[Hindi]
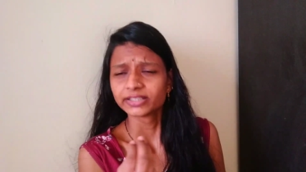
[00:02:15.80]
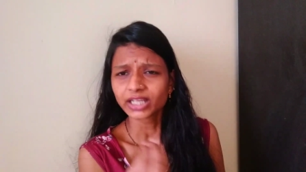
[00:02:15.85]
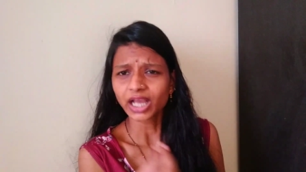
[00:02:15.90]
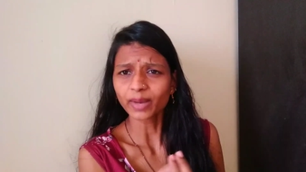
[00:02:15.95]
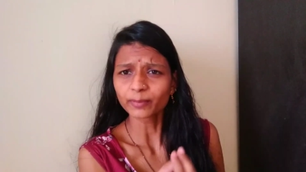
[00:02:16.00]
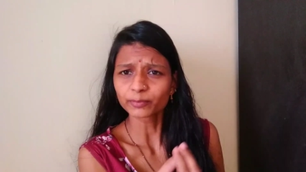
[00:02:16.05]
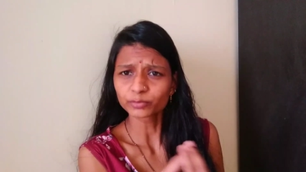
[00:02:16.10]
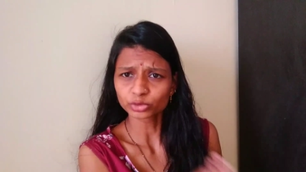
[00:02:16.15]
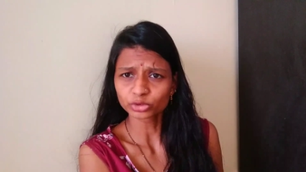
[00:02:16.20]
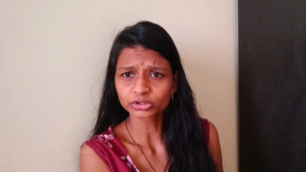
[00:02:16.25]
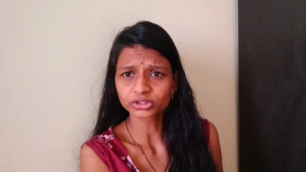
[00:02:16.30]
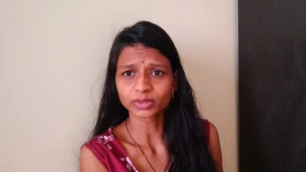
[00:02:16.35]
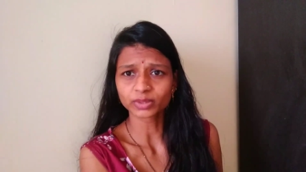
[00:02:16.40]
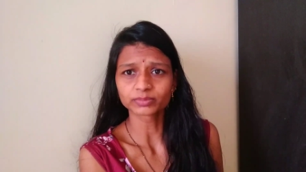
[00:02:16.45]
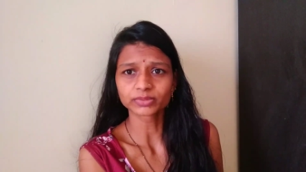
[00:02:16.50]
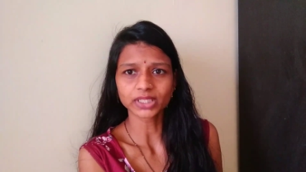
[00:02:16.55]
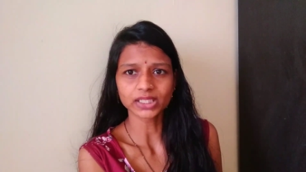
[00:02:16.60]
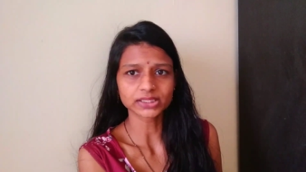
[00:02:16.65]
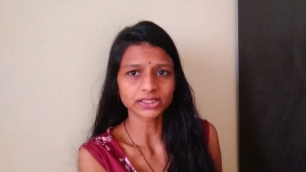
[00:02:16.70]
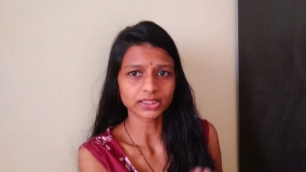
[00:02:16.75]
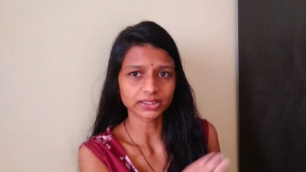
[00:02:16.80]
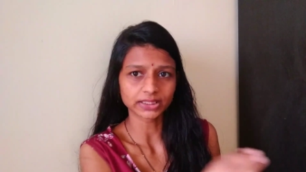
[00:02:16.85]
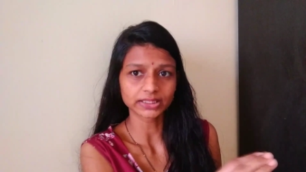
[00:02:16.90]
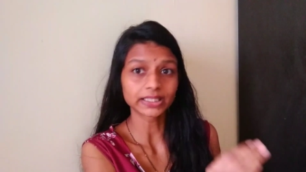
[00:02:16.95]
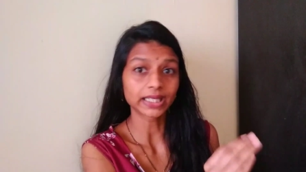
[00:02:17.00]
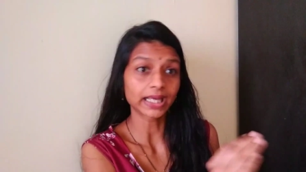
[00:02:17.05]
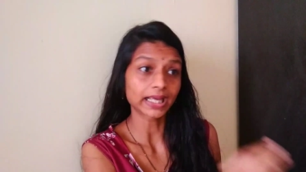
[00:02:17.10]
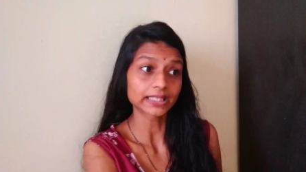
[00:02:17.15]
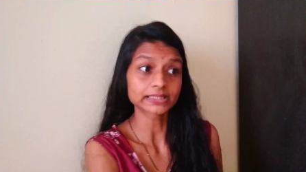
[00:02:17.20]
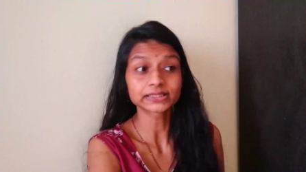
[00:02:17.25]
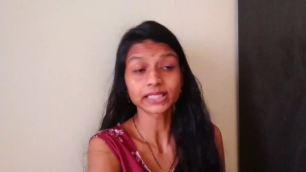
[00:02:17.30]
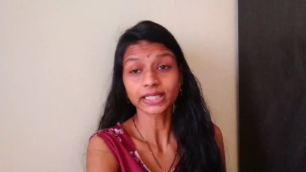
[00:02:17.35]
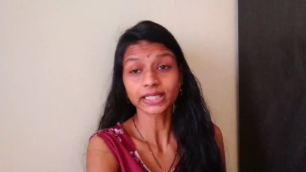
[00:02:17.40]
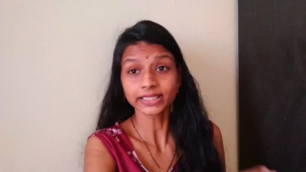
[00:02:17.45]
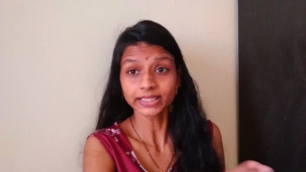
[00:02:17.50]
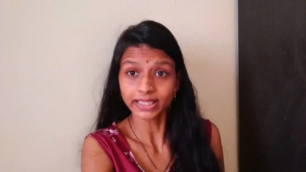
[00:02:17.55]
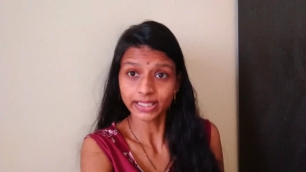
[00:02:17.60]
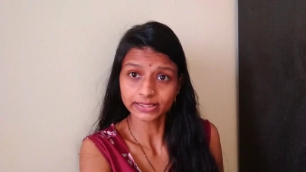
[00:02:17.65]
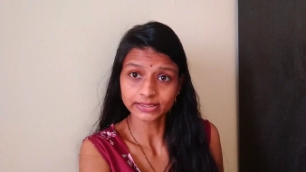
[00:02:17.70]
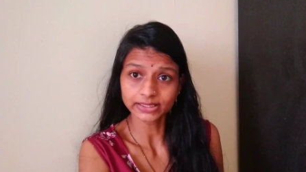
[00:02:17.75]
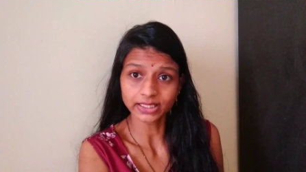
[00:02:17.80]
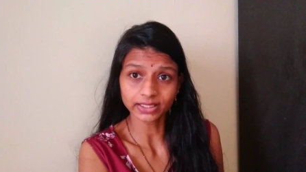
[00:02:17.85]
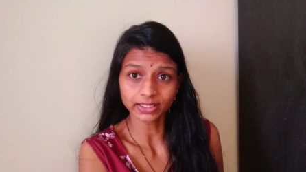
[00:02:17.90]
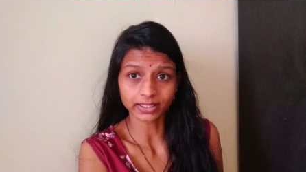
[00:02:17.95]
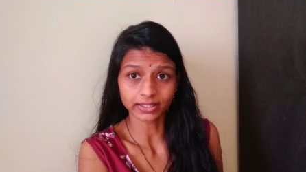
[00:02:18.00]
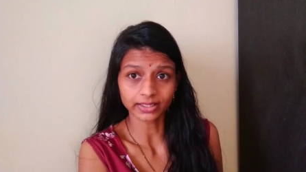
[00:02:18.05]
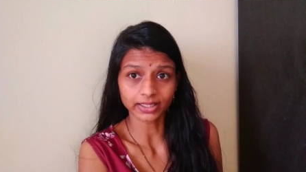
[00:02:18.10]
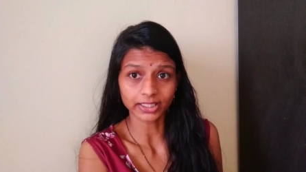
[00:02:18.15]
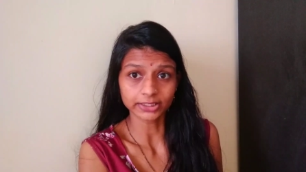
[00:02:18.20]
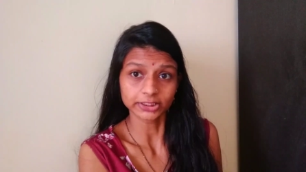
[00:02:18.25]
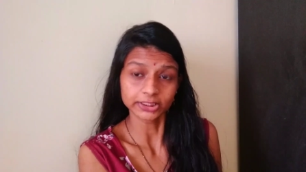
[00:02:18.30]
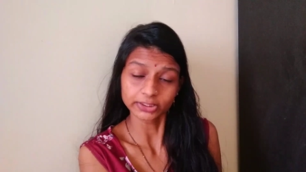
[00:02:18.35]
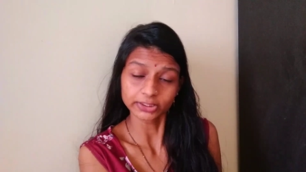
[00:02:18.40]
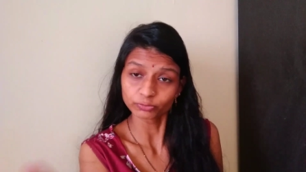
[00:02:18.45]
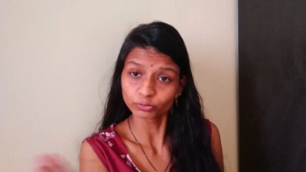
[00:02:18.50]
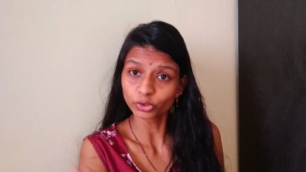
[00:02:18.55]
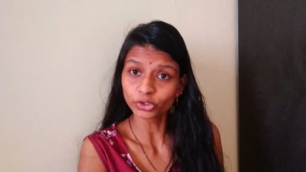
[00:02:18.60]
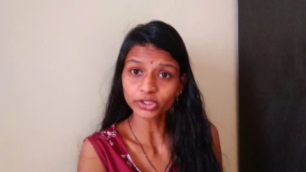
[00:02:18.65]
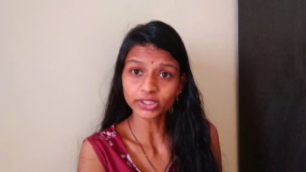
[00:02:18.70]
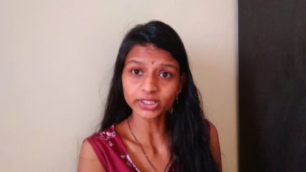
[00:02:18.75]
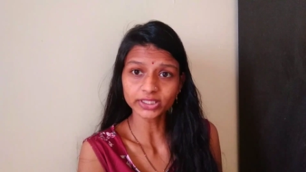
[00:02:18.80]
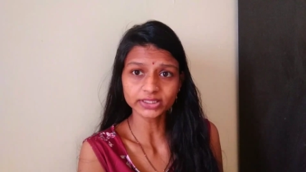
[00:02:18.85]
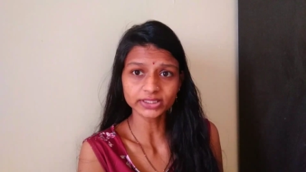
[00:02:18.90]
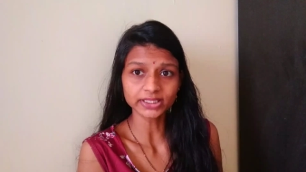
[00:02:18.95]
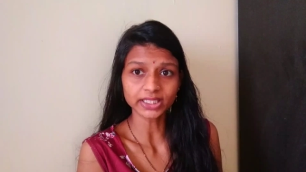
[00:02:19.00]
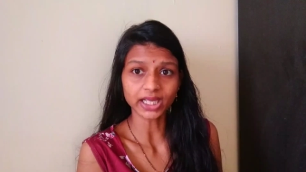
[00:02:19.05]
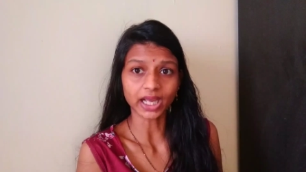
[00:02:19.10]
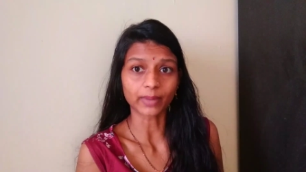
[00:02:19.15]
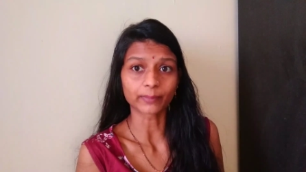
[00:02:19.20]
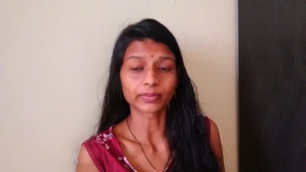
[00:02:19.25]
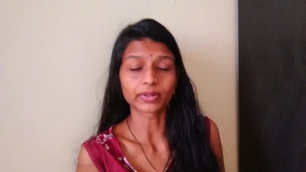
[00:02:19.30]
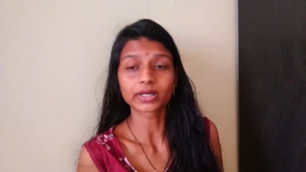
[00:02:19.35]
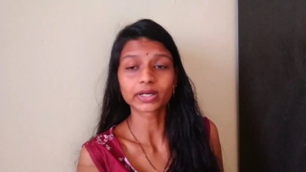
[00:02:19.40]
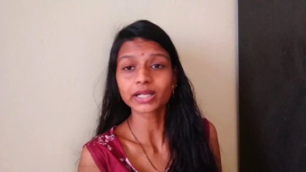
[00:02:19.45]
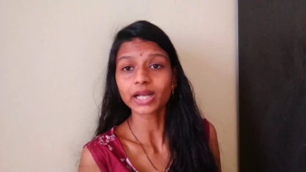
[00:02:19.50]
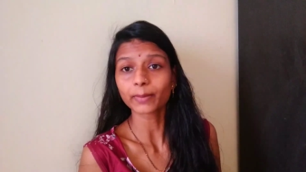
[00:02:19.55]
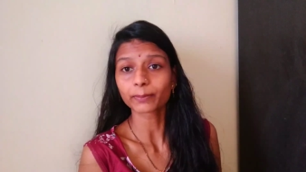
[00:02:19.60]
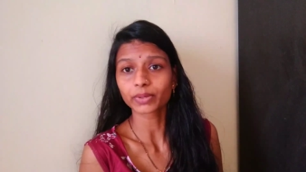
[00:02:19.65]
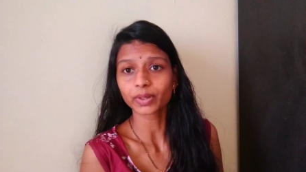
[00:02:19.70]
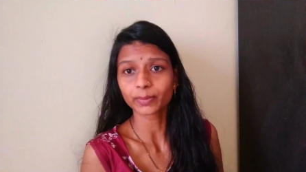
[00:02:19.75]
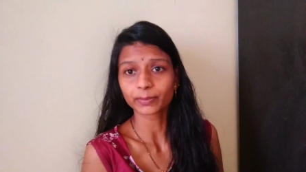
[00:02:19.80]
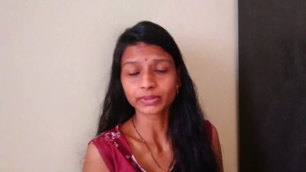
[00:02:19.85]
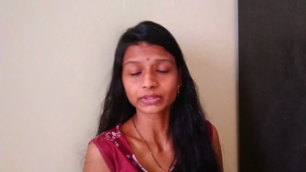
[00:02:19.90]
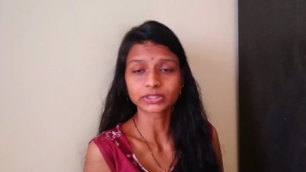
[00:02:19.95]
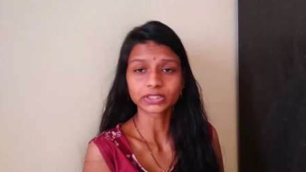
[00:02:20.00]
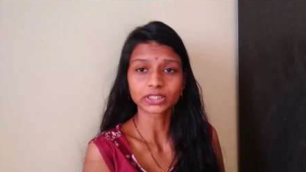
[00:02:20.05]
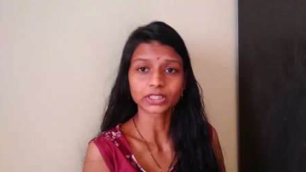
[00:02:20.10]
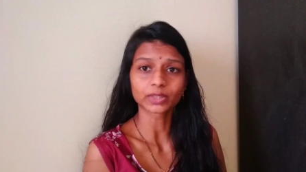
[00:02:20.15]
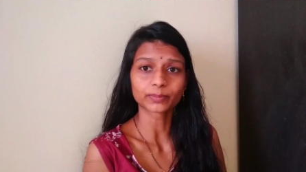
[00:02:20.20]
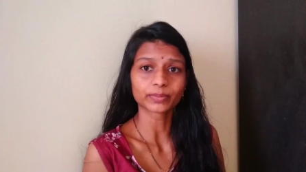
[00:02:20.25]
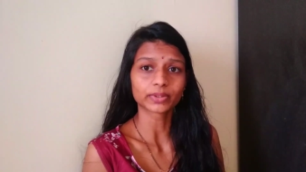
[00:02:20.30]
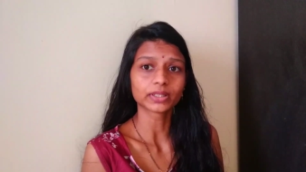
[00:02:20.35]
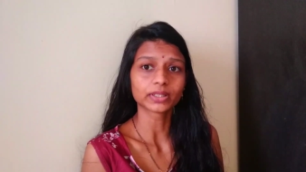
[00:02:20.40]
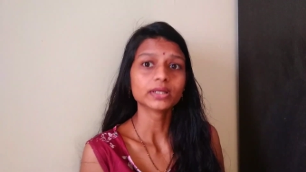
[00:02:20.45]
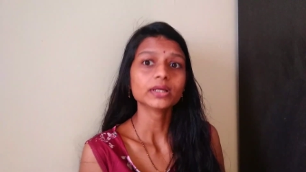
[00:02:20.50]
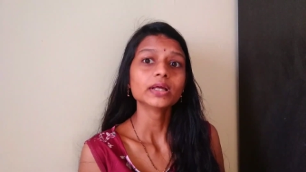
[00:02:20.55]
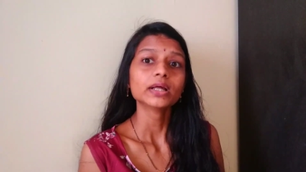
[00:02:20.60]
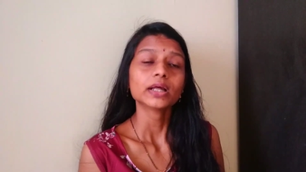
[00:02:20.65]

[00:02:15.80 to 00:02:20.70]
या हम उसको समझा सकते हैं ऐसा नहीं ऐसा करना चाहिए वो कीजिए आप अगर आपका बच्चा कभी